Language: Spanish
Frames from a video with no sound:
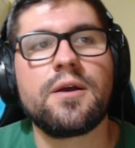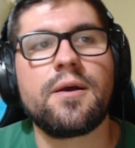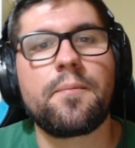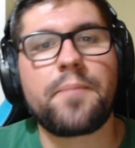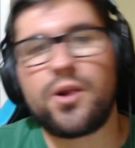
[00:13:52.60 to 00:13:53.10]

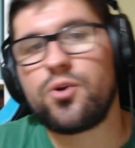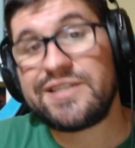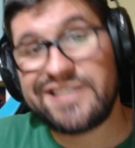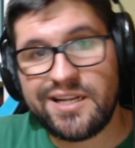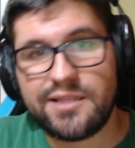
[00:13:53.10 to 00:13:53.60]
pero no
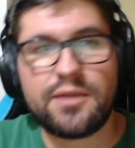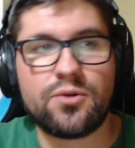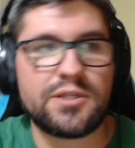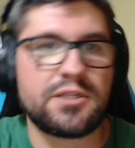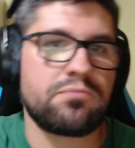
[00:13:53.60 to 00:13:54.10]
es élite,
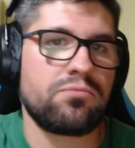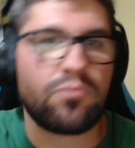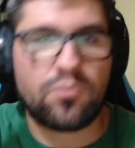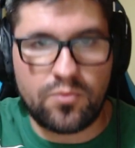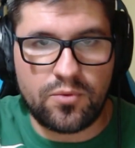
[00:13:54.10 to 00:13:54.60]
no es
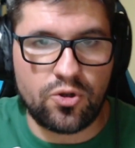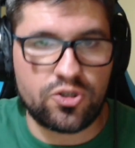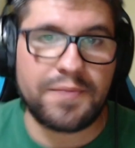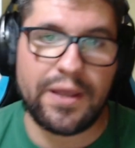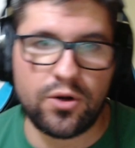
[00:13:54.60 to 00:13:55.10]

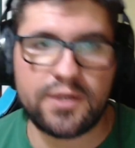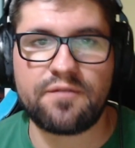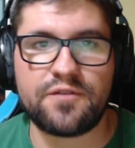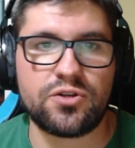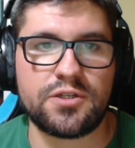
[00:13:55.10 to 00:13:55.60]
los mejores
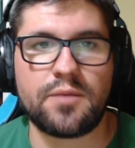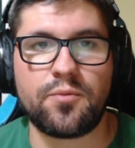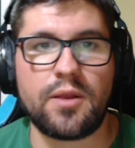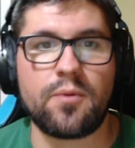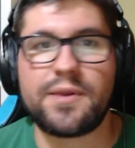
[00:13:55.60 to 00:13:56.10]
defensores que
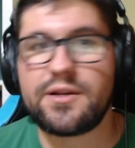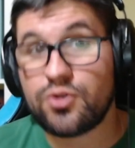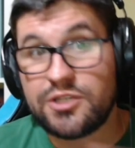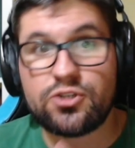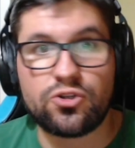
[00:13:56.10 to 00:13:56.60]
podíamos ver.
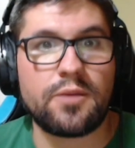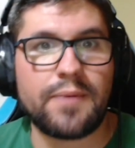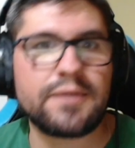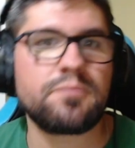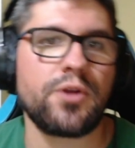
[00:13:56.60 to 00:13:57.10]
No es Scotty
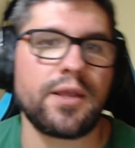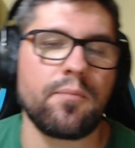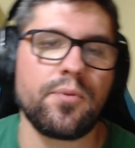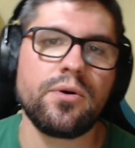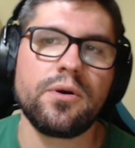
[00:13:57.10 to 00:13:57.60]
Barnes, por
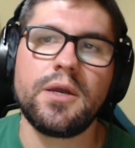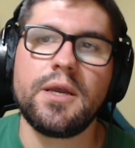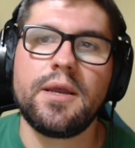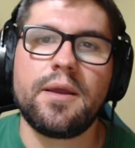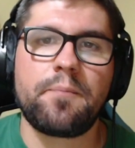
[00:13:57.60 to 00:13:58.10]
ejemplo.
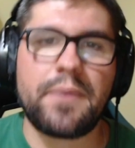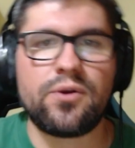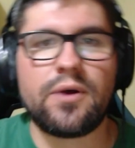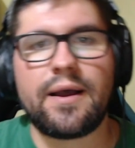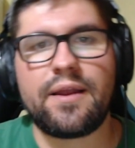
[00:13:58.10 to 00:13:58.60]

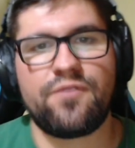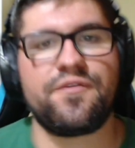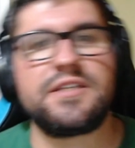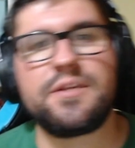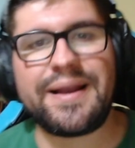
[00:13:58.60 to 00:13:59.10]
Pero en
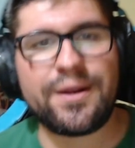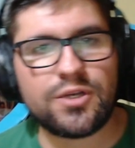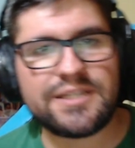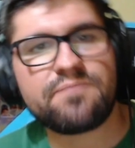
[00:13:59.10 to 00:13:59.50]
ofensiva creo que es